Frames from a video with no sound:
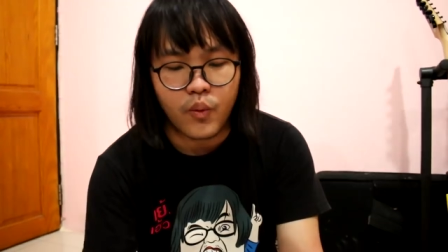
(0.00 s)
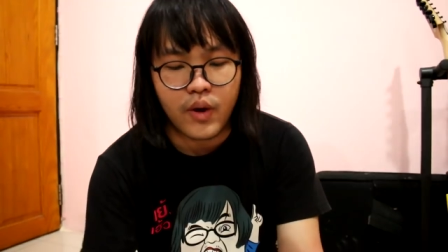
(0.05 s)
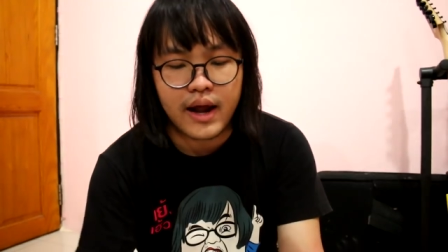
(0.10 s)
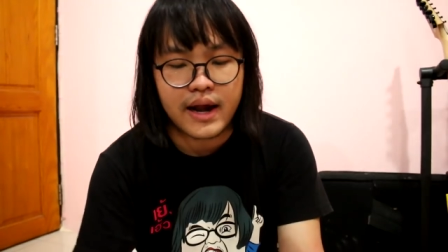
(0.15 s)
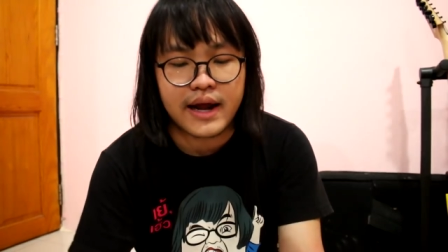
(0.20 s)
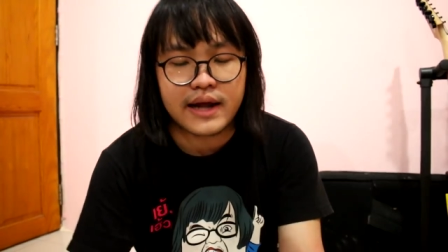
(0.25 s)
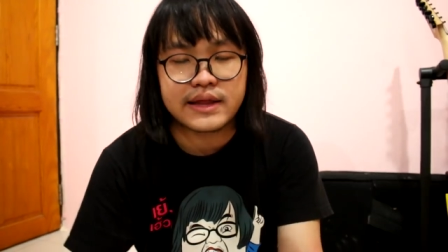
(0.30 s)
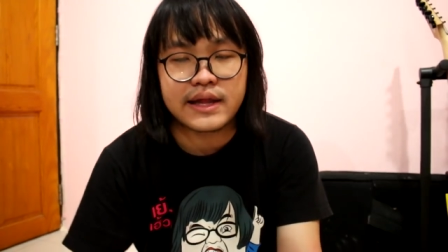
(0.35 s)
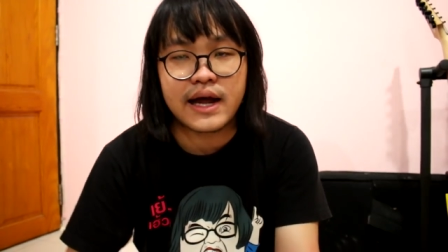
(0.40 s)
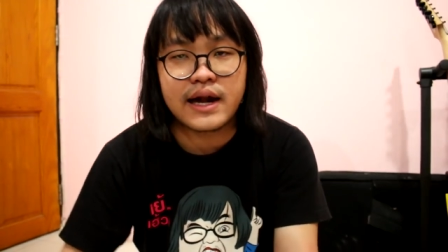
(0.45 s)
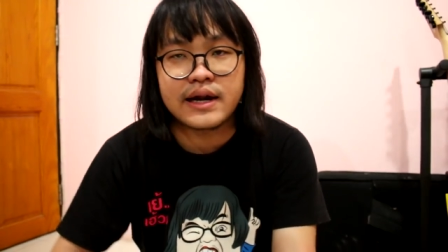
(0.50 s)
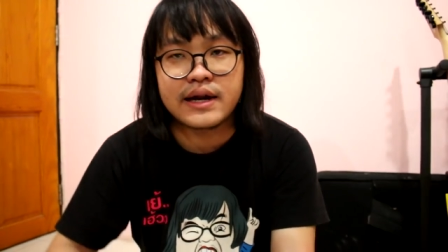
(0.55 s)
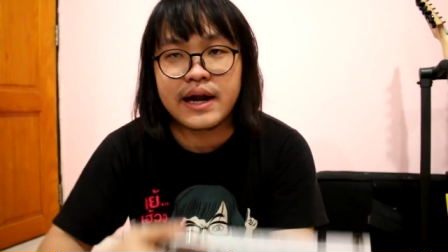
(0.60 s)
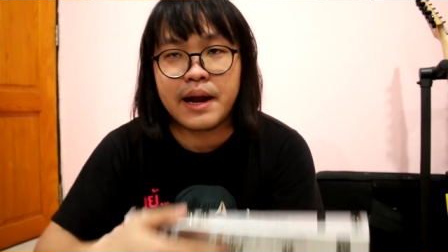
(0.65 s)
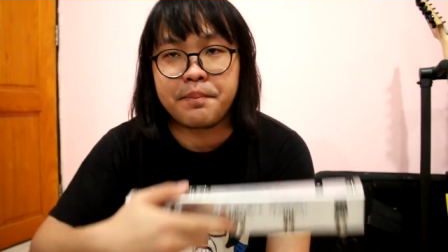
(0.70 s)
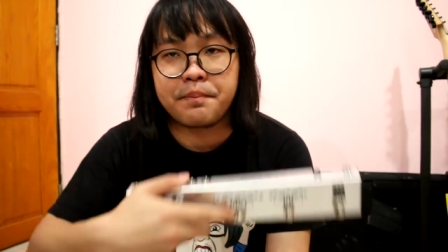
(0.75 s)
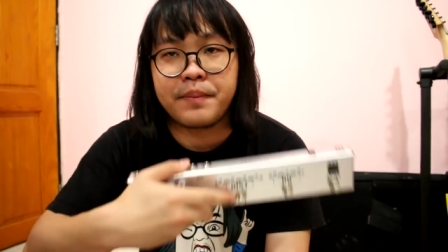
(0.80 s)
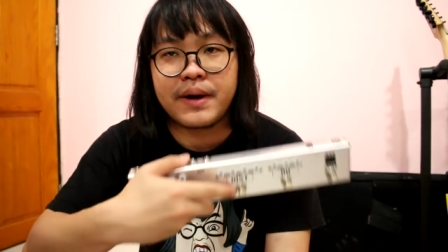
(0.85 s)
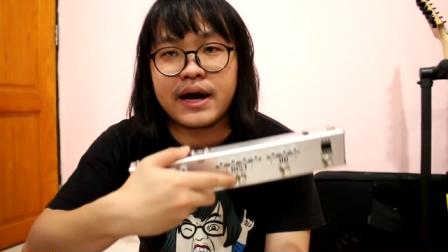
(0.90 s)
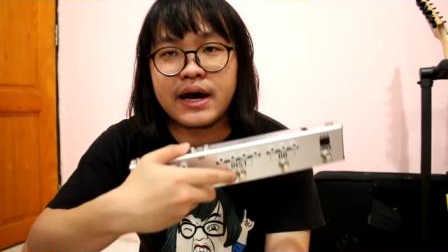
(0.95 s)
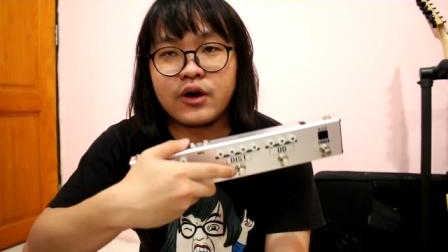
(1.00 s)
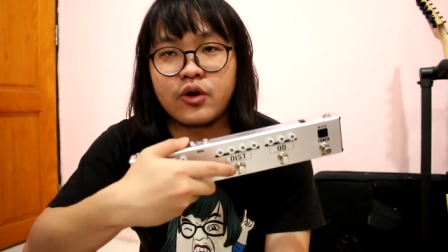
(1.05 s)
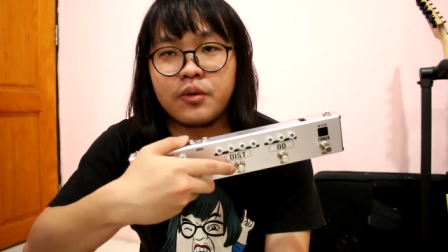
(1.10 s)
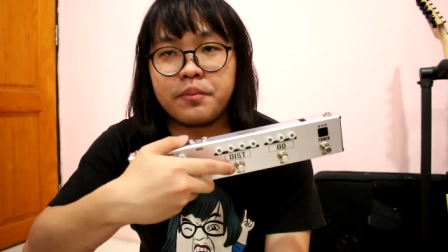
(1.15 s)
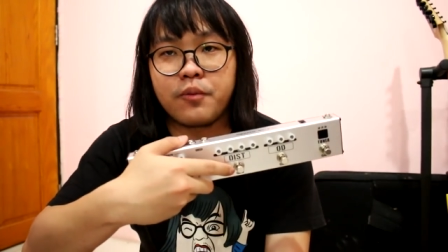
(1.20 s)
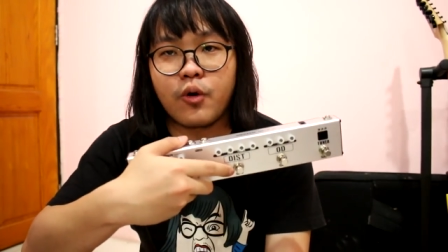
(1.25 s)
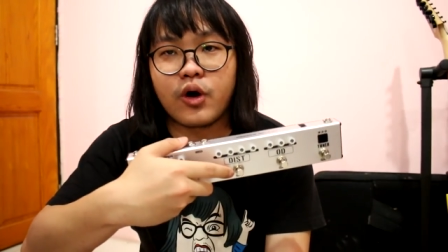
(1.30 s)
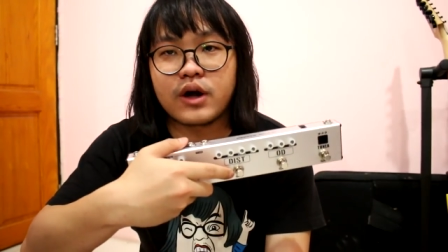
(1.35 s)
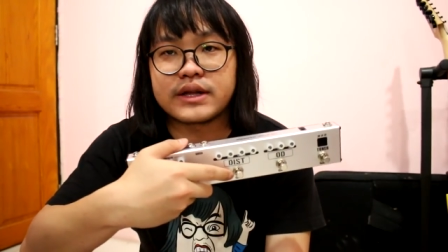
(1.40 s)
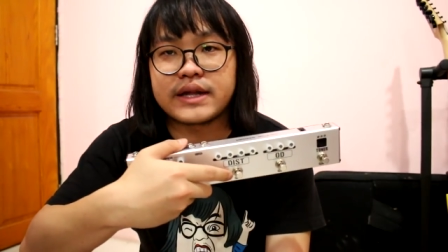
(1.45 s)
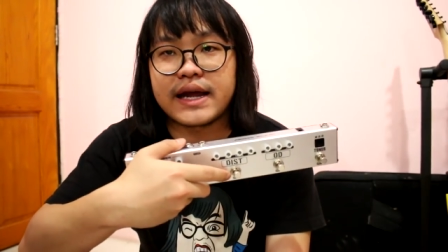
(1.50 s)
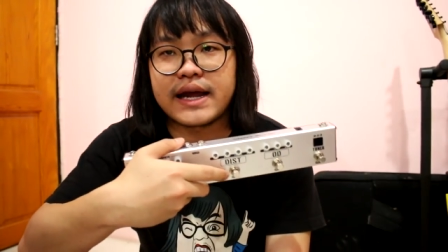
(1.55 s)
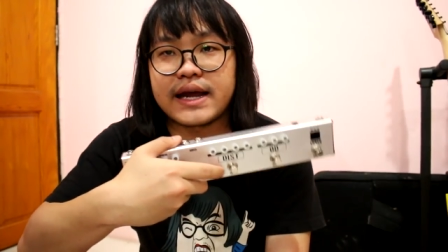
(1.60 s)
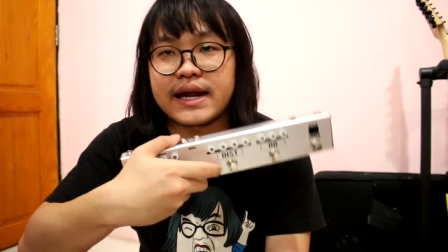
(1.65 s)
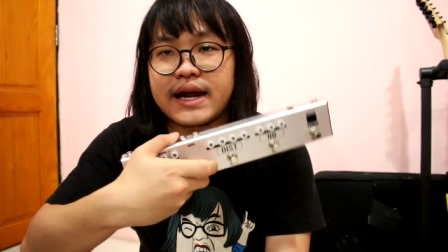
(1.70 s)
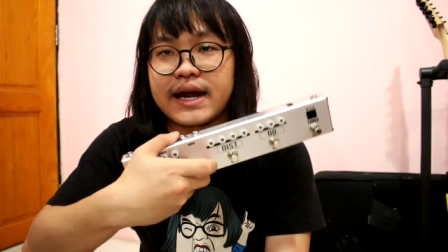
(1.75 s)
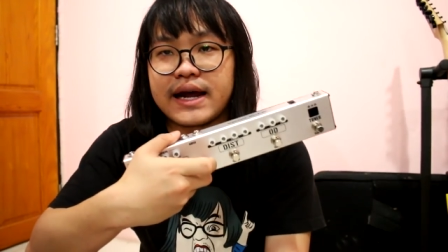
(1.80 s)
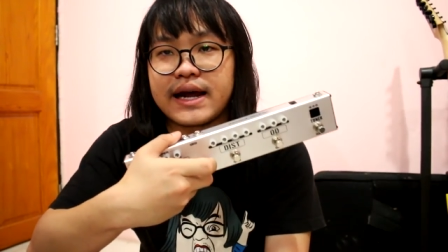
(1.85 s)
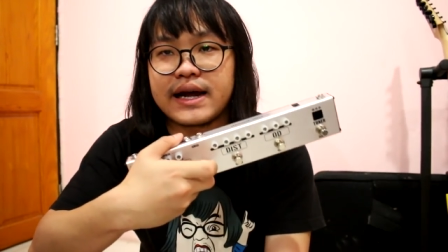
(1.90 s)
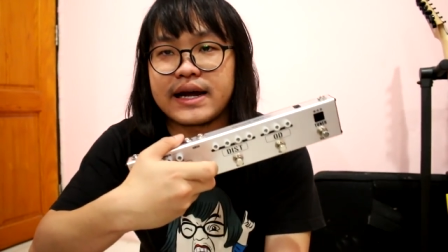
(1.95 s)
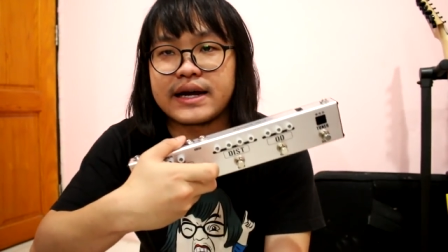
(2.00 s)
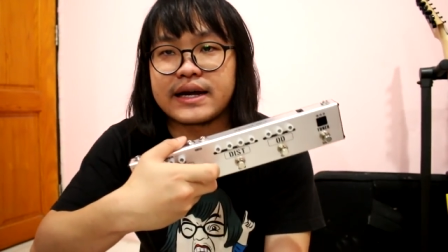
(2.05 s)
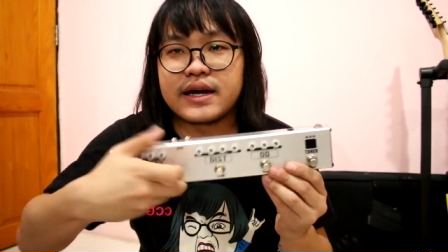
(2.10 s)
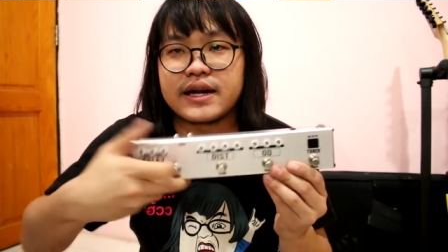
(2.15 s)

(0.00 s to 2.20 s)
วาเลตันแดปเปอร์รุ่นปกตินะฮะ